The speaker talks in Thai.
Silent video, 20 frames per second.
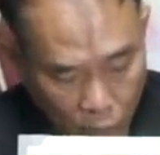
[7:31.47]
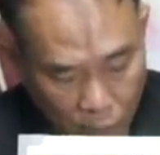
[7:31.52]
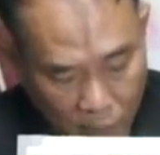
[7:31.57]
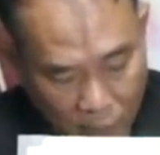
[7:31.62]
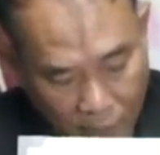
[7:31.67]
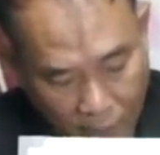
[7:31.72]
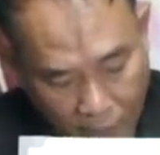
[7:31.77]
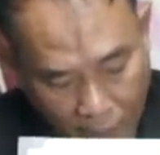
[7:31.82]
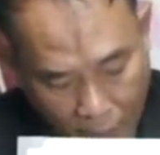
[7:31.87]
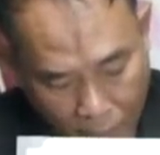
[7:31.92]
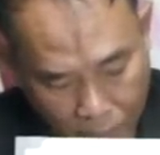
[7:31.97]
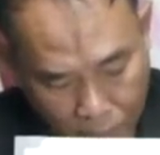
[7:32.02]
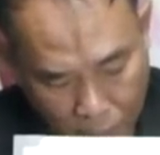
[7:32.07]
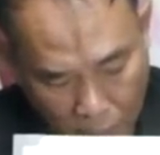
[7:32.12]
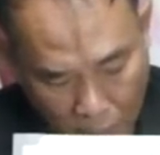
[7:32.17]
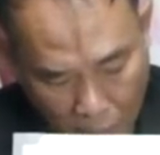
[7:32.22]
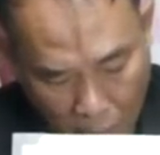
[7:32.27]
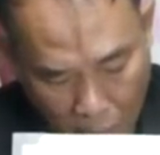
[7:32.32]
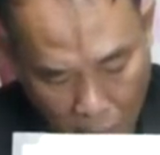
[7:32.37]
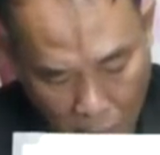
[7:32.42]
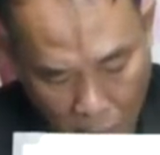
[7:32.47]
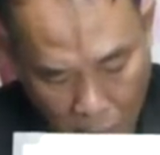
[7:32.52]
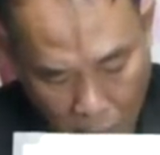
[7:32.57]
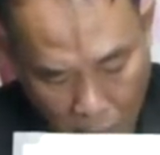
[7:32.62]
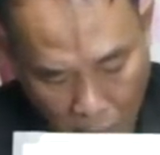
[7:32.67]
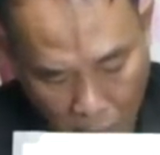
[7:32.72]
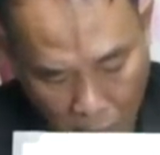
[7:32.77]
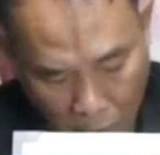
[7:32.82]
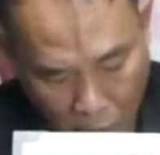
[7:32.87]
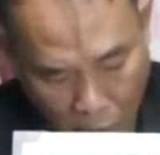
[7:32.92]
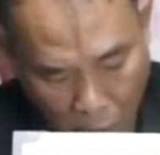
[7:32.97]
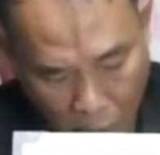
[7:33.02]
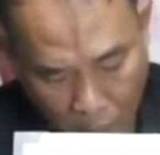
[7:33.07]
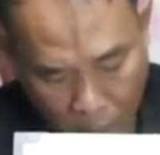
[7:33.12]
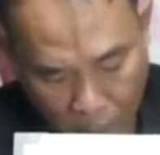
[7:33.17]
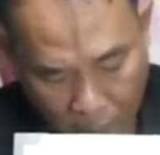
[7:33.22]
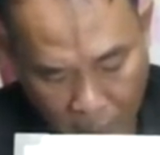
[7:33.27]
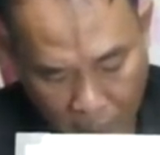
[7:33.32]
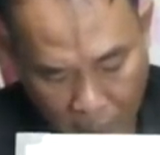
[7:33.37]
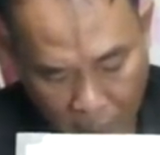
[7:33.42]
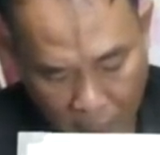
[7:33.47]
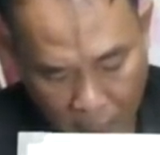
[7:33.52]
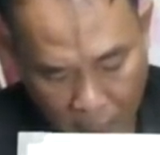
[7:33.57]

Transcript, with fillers: ภเนี่ยนะครับ ก็มี